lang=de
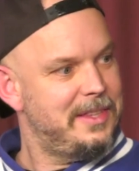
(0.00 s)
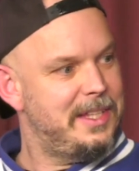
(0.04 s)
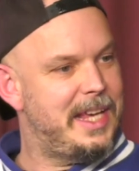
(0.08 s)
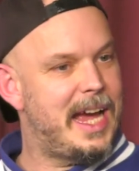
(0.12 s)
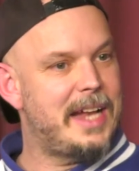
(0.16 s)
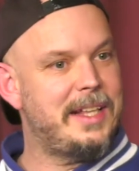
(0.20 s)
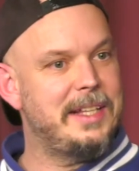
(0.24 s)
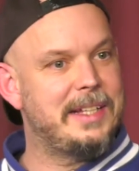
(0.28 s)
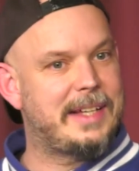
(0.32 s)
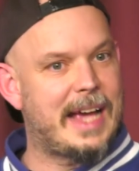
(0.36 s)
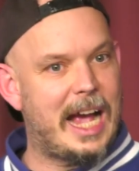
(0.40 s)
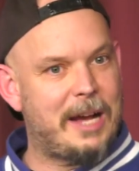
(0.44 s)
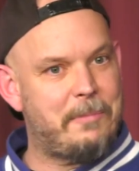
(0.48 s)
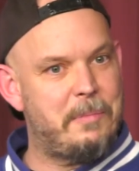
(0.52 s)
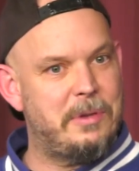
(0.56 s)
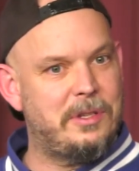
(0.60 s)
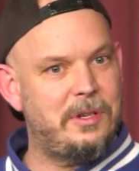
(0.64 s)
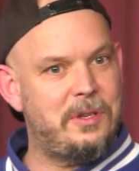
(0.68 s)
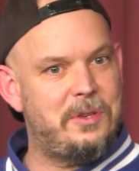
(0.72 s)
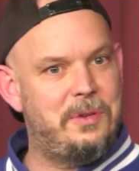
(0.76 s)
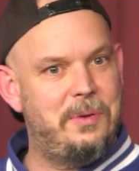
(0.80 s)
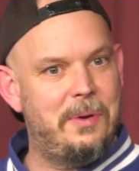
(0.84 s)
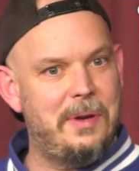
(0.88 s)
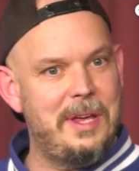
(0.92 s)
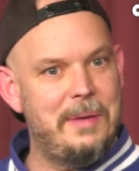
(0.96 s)
Die hat einen Gag mit
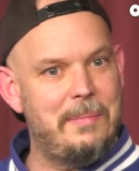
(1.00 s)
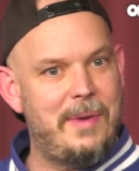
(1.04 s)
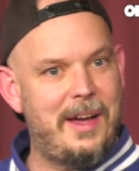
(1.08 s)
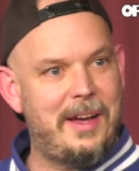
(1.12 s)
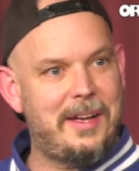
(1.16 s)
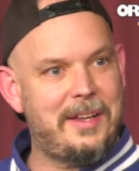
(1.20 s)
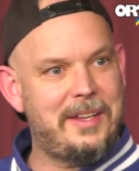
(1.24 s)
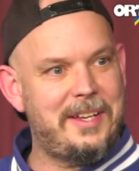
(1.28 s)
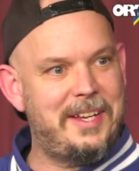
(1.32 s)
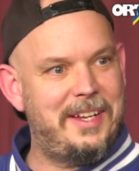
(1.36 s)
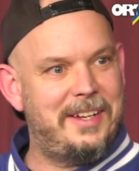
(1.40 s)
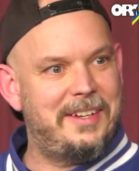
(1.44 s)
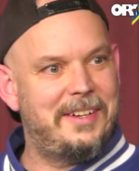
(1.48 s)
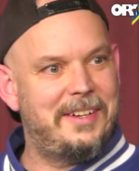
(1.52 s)
der Tür gemacht.